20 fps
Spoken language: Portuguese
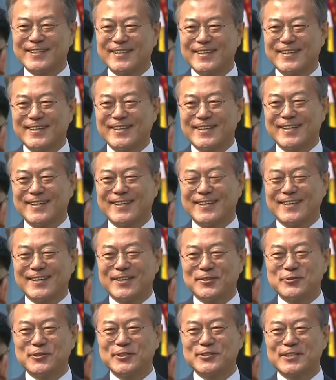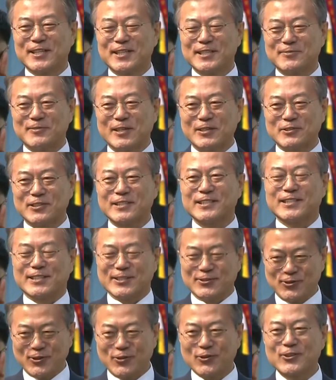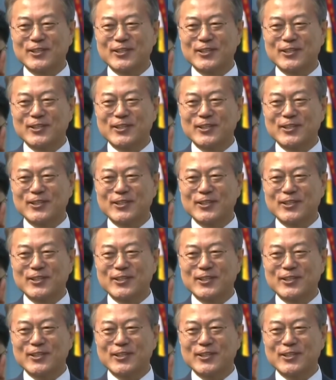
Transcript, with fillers: ocorreu durante um encontro histórico